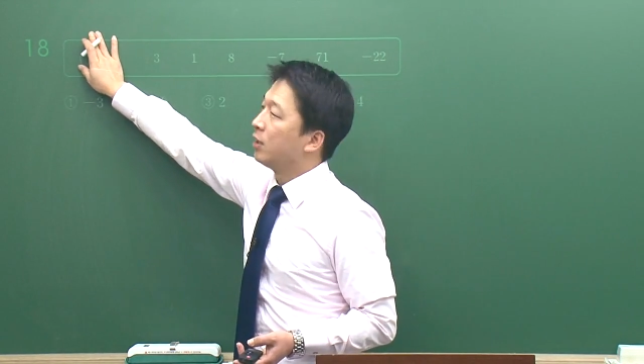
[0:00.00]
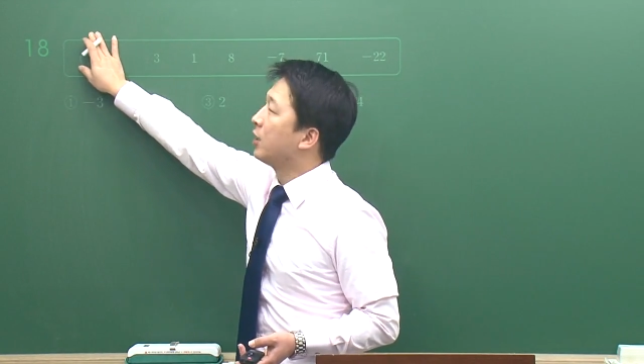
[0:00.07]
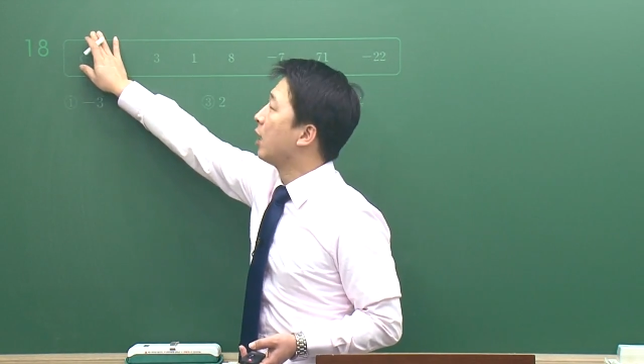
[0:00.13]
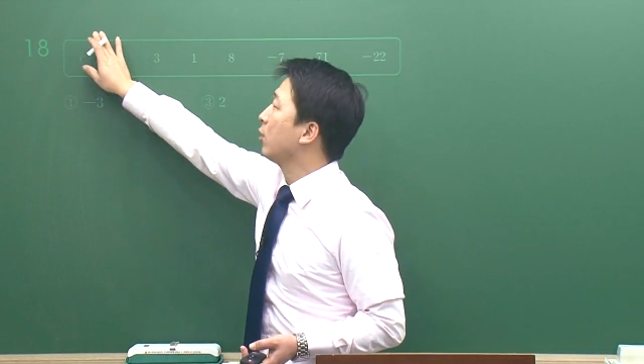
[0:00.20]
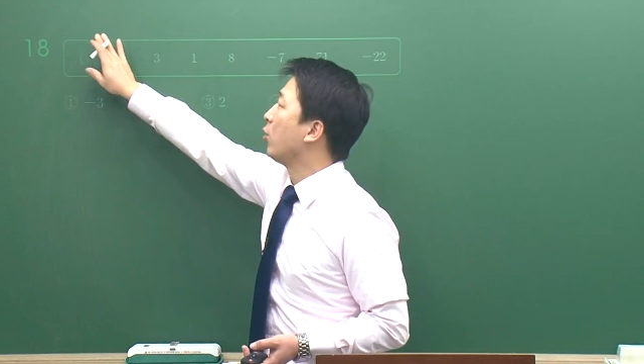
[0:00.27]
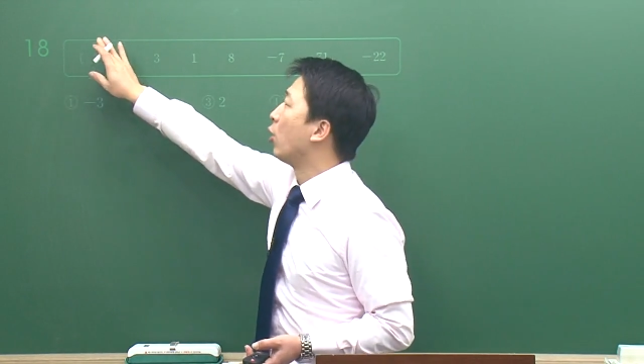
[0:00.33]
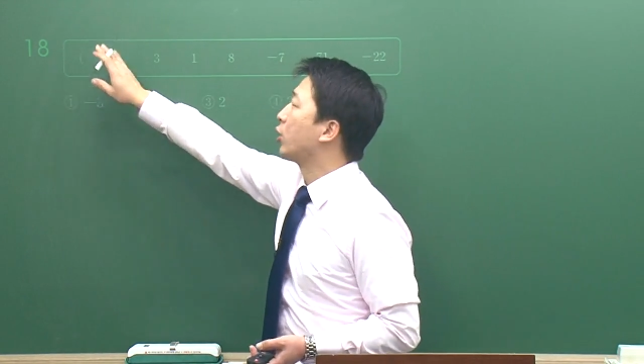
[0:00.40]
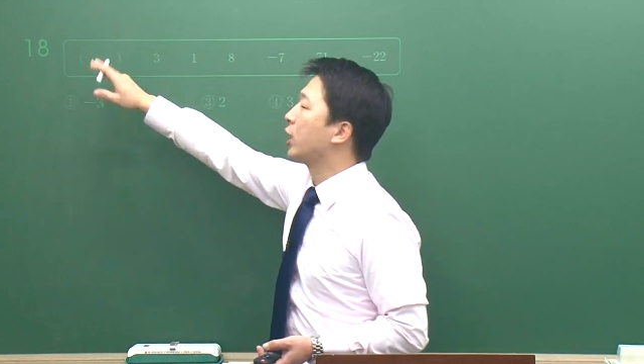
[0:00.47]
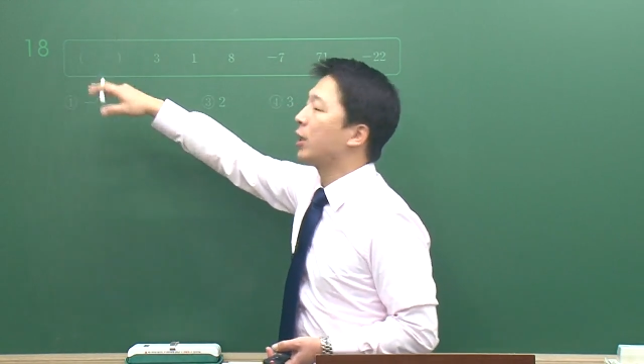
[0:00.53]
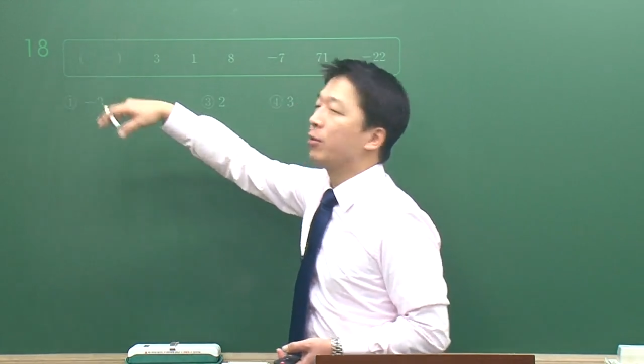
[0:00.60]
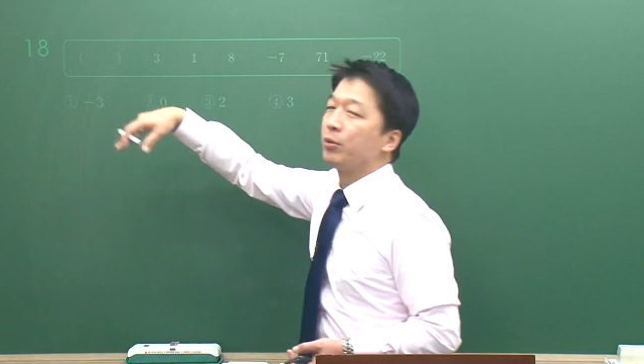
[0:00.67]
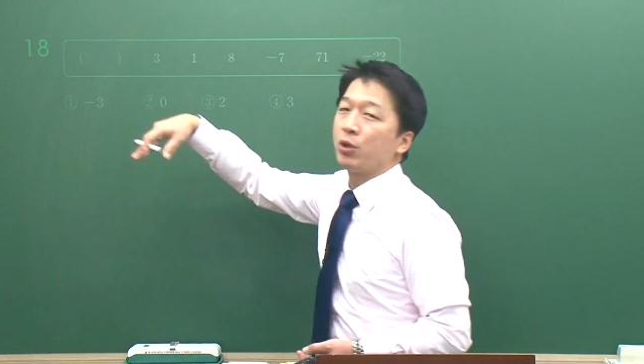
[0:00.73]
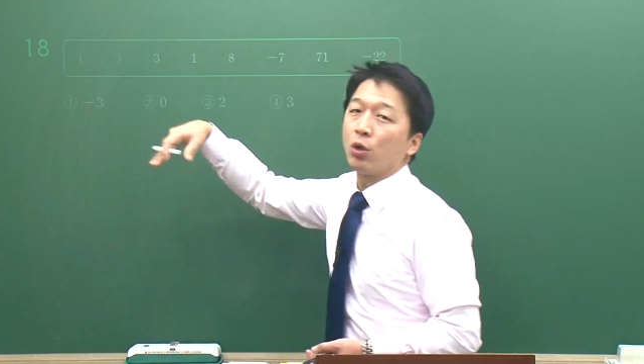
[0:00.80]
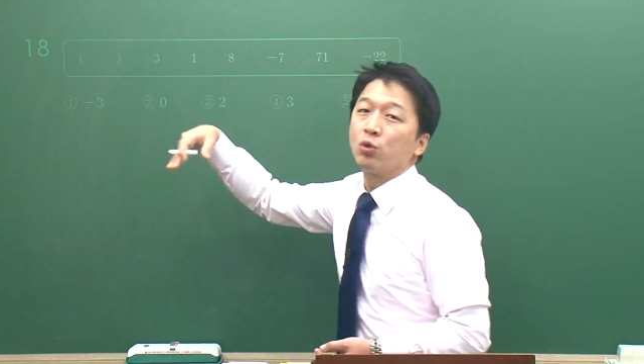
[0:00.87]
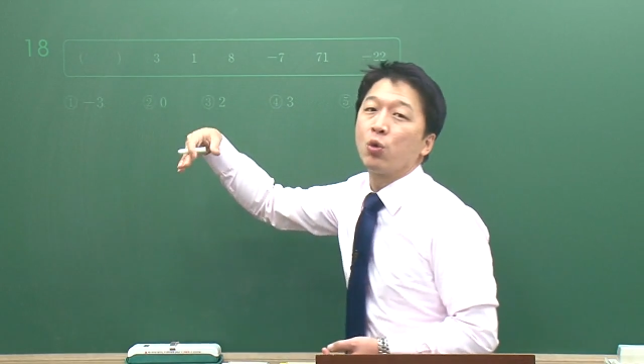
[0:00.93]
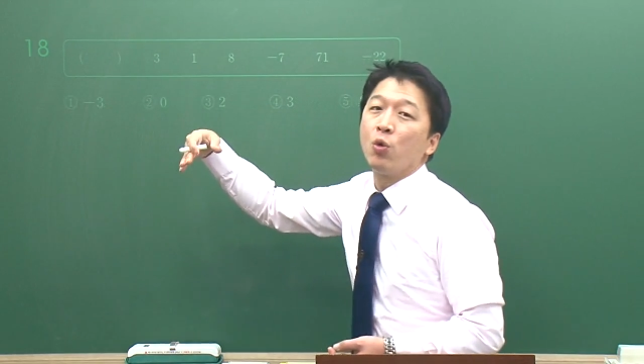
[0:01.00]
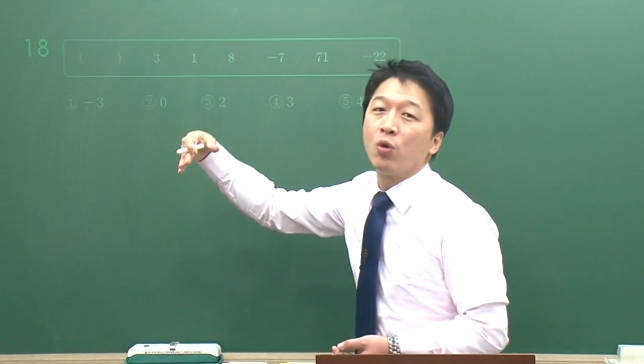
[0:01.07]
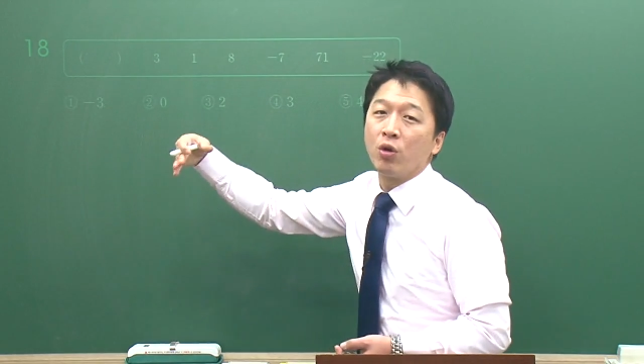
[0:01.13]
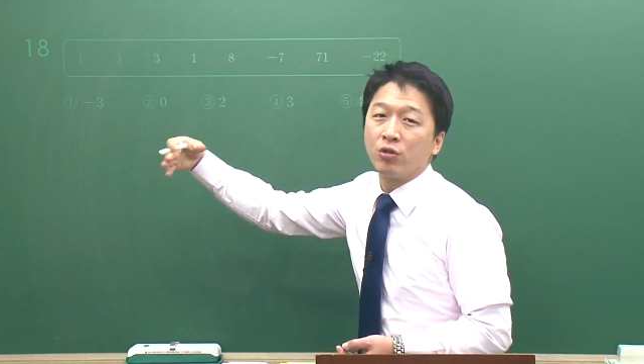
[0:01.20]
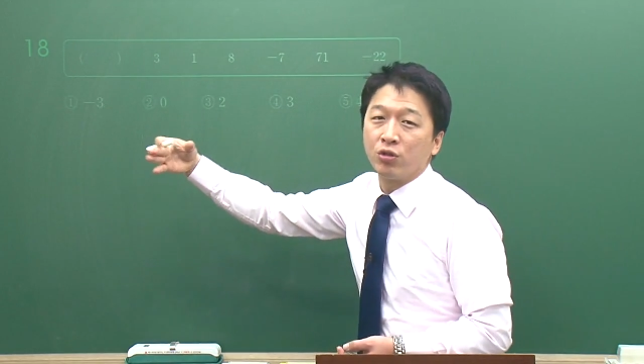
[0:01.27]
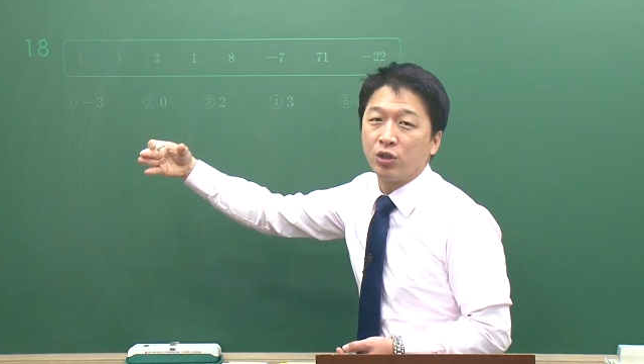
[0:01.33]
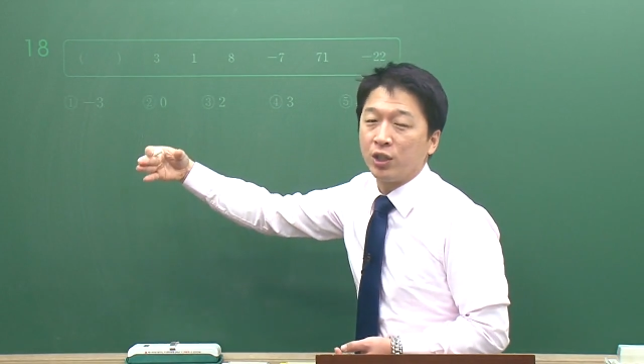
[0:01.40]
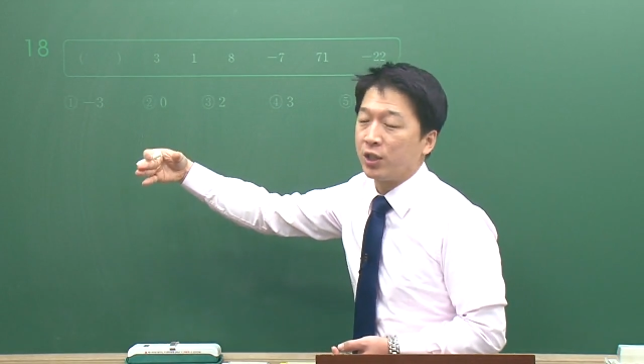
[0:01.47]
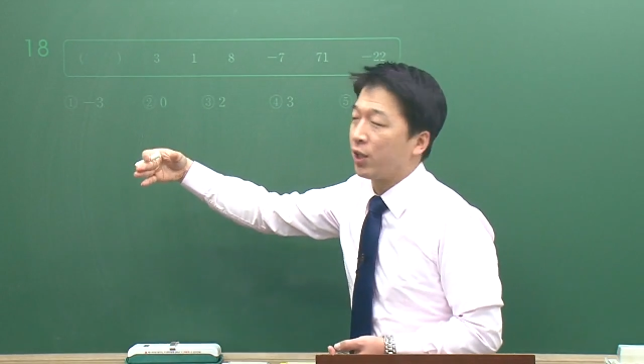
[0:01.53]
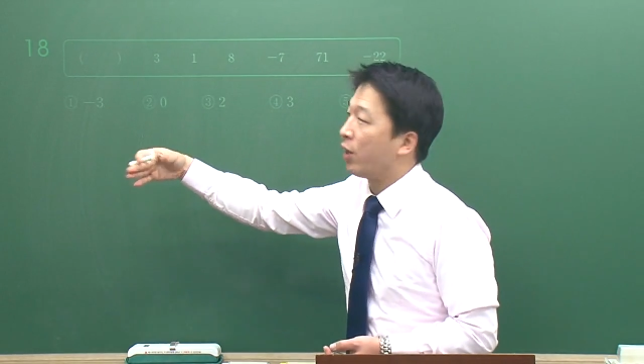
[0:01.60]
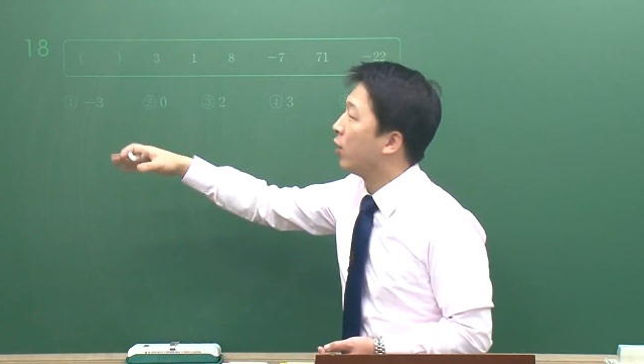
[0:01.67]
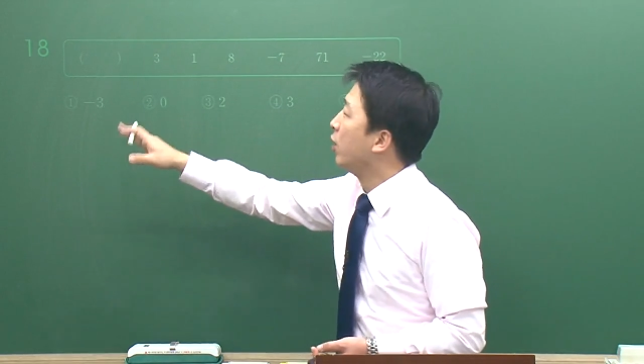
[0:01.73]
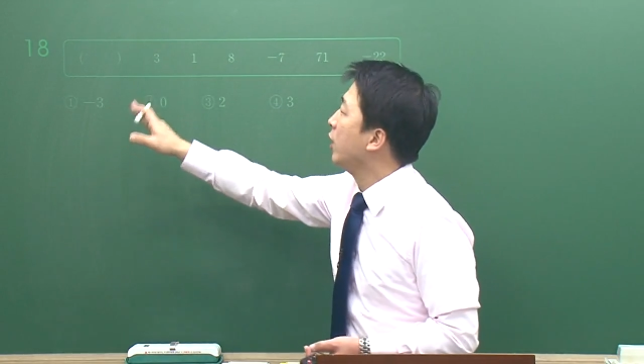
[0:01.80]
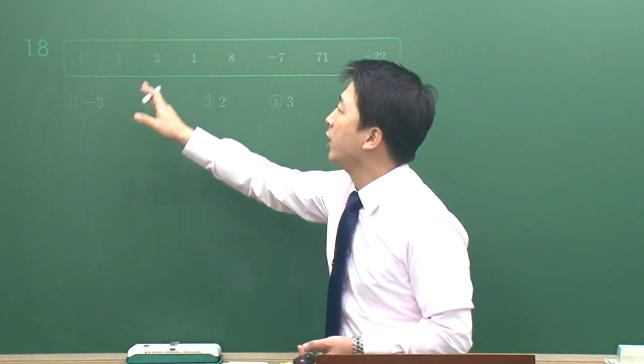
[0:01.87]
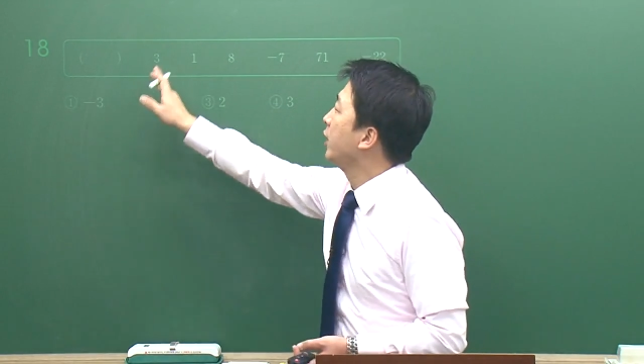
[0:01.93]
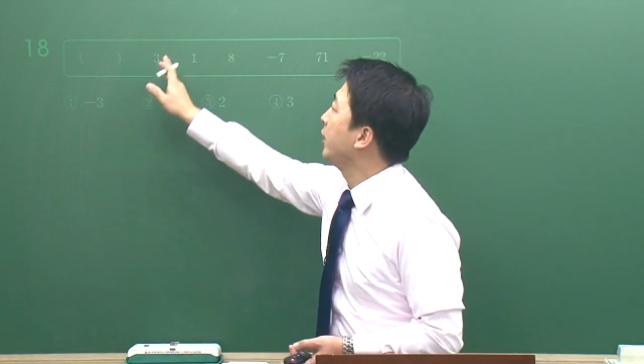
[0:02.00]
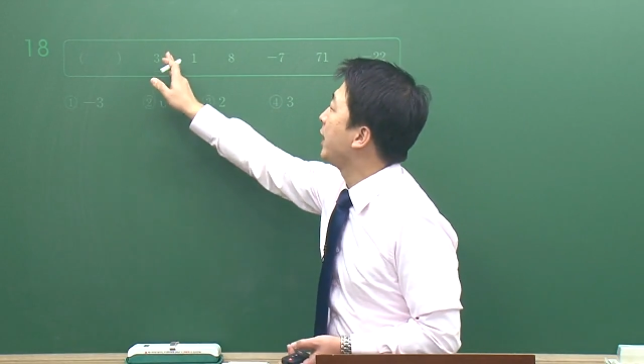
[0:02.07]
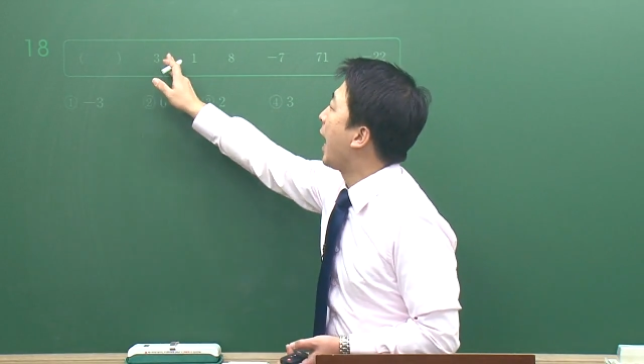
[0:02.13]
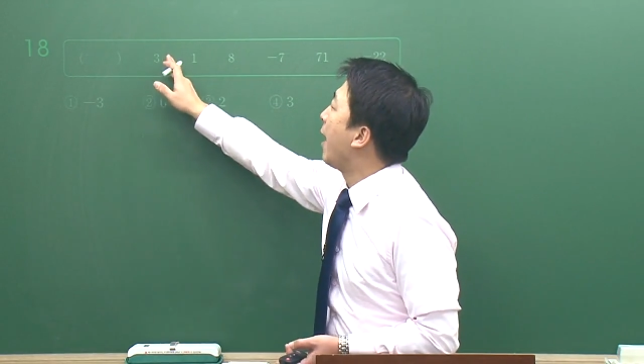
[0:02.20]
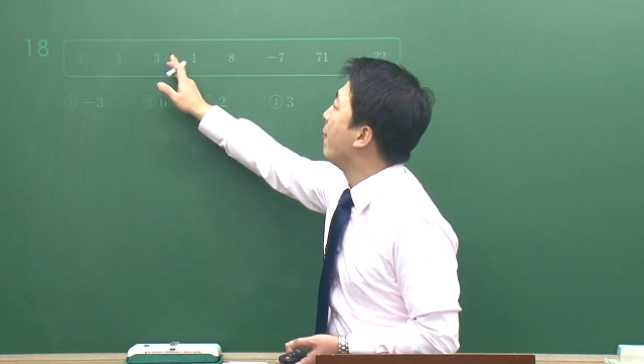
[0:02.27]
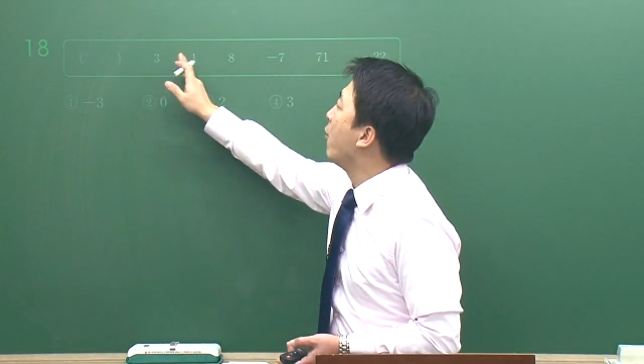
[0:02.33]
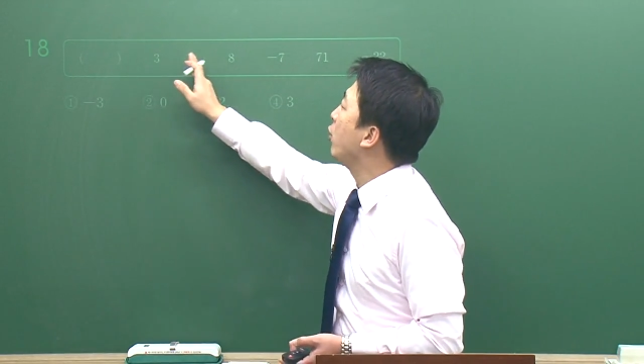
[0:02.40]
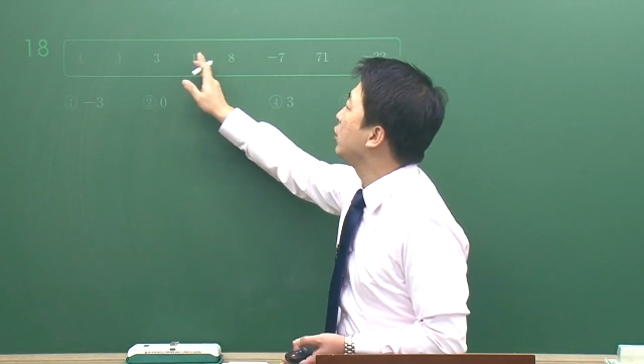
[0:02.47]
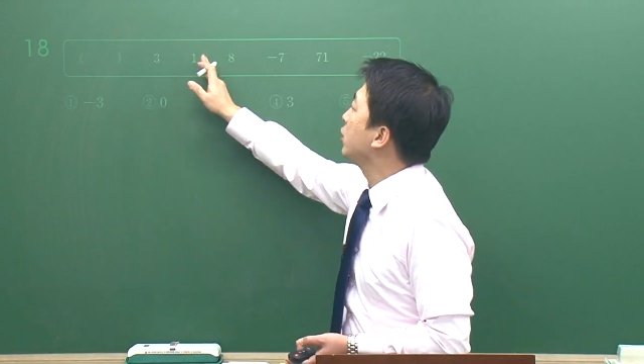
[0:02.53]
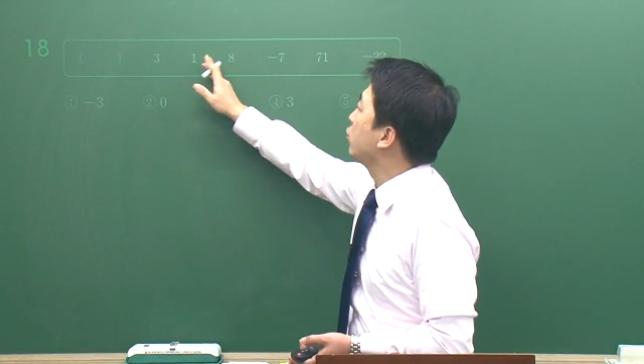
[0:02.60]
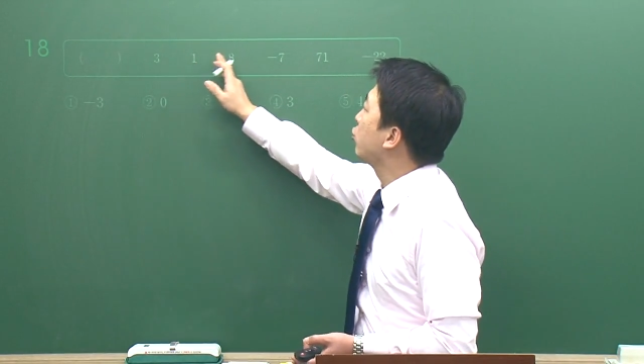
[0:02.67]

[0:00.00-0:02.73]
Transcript: 자, 그럼 어떻게 보면 더 좋은 걸 수도 있어요. 이 나머지